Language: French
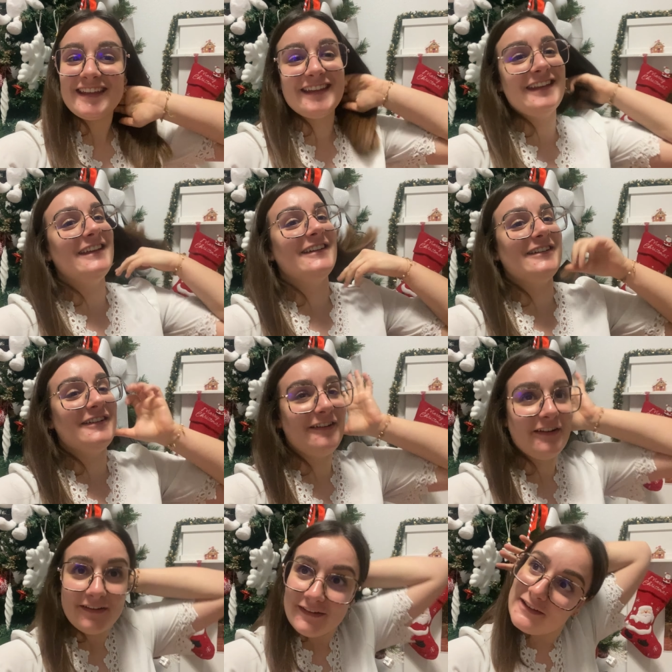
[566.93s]
Et,
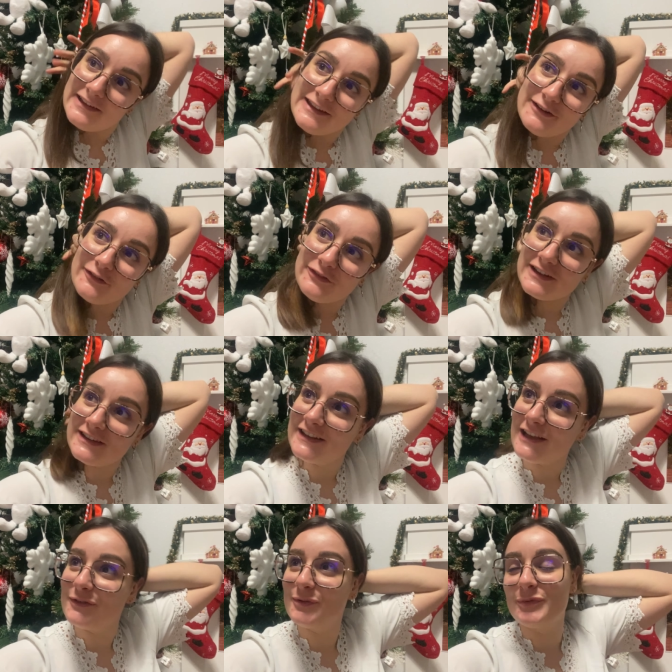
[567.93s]
euh, et on fera des
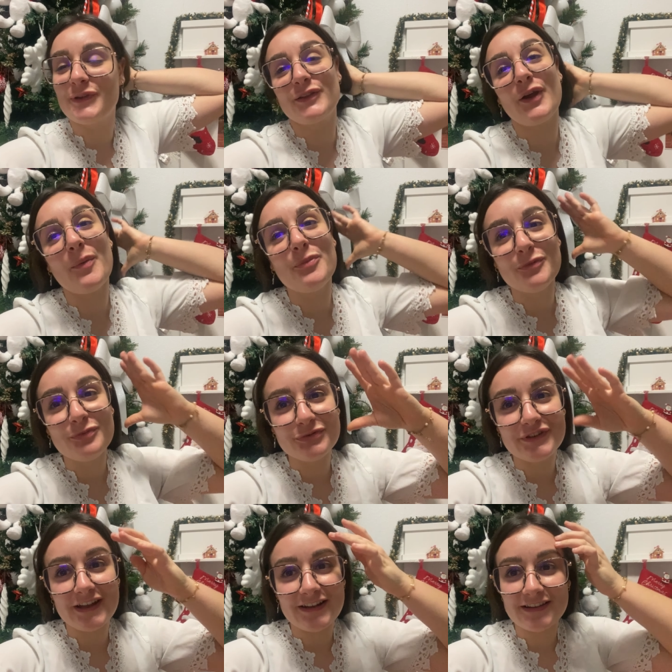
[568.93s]
cadeaux peut-être un peu plus
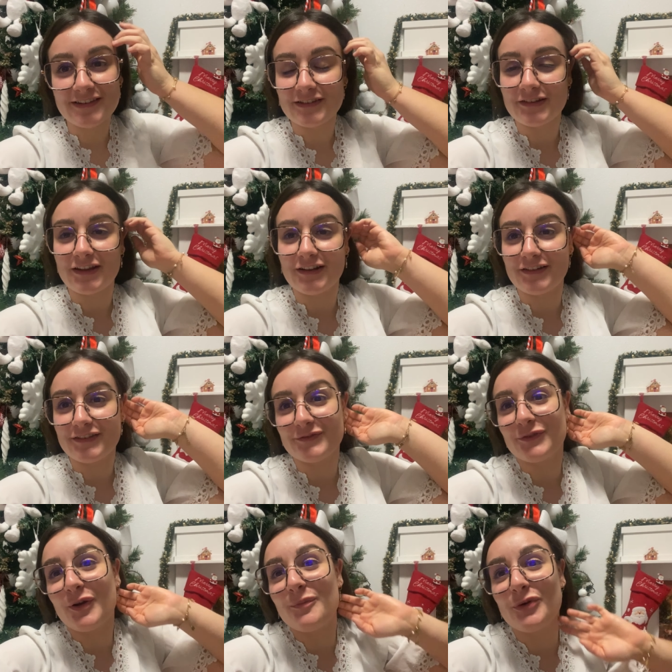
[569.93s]
quali. C'est vrai que là, c'est
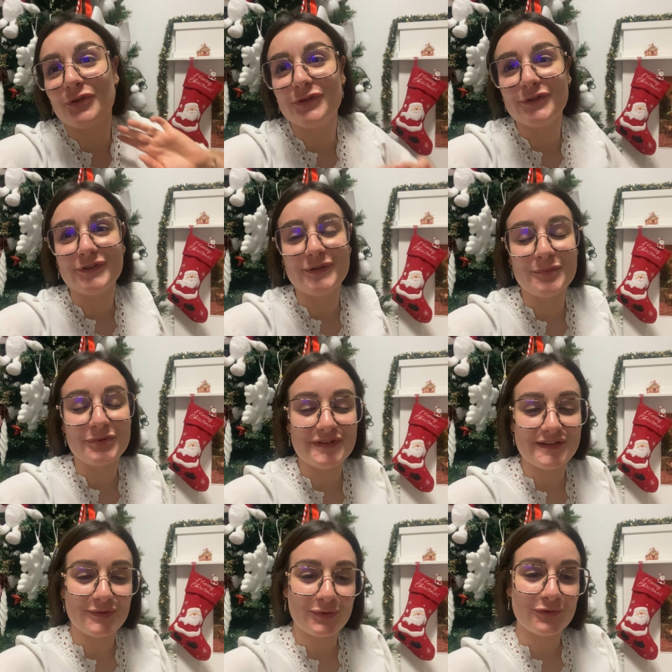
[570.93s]
vraiment des,
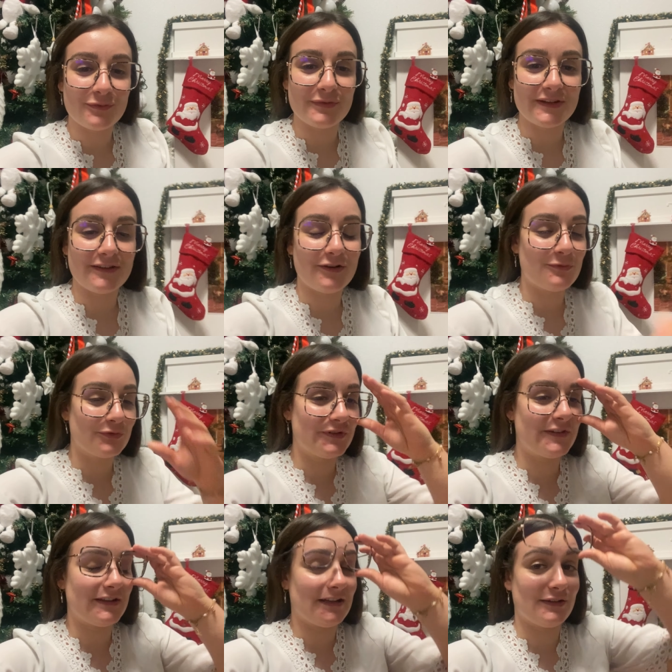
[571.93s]
petits trucs. Mais comme on dit,
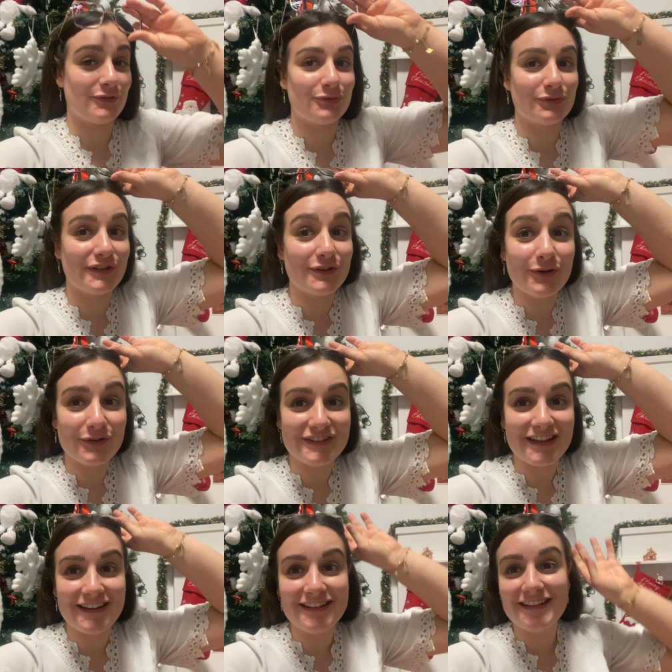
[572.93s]
c'est l'attention qui compte.
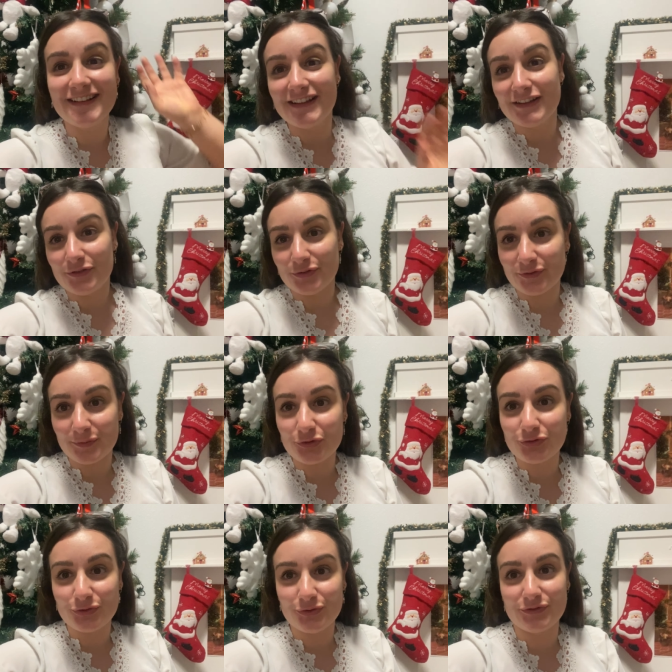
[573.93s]
Hein. Donc vraiment, je
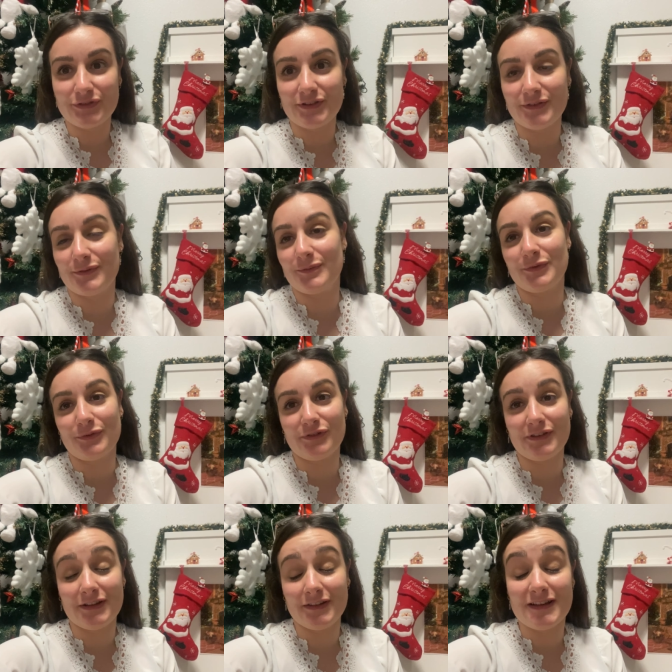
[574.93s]
suis trop contente parce que
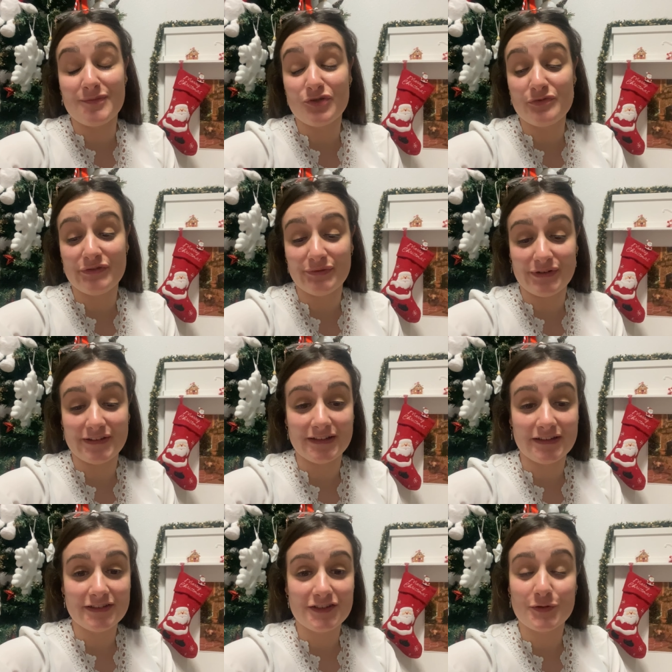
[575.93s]
c'est des amants, mes
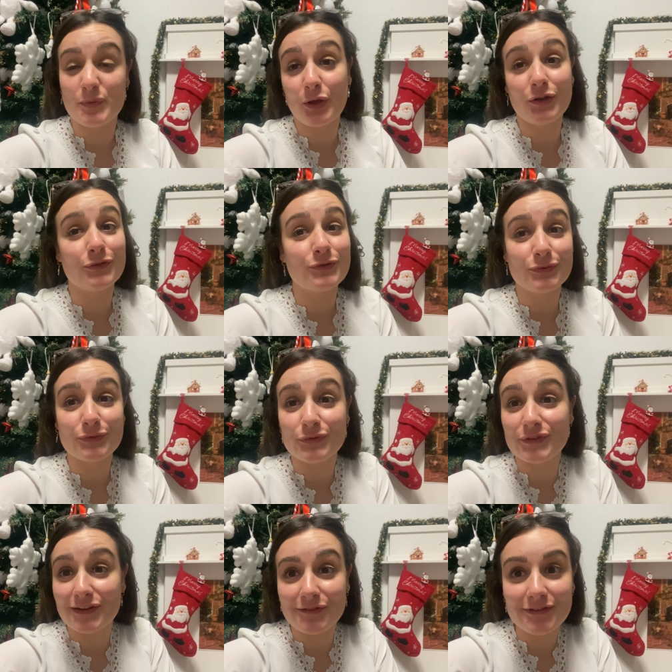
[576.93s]
voisins. J'espère que
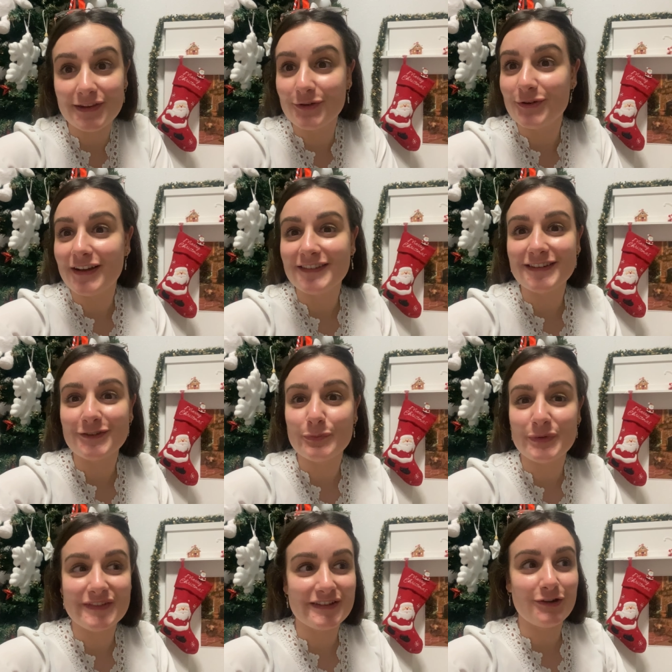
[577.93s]
cette vidéo assez
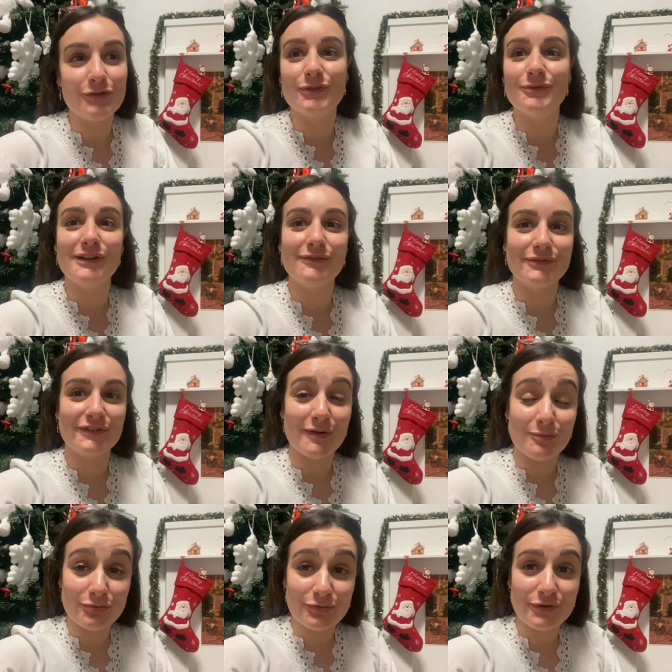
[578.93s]
spéciale de Noël vous a
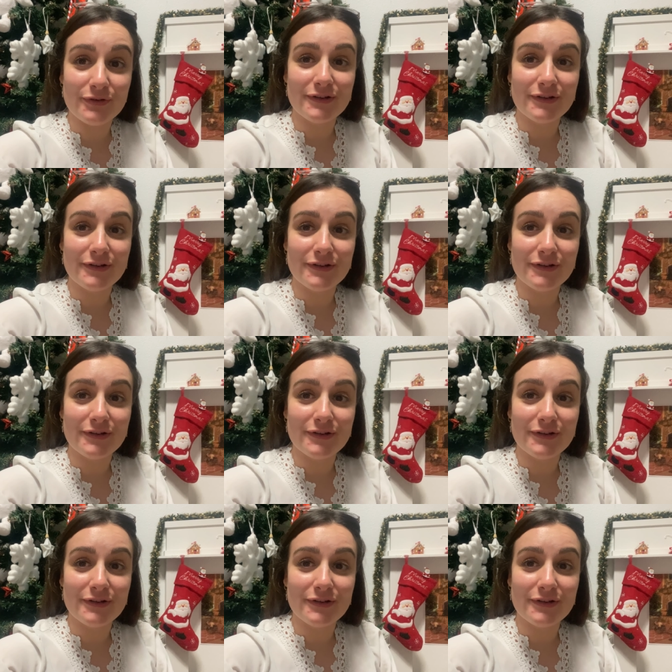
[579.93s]
plu.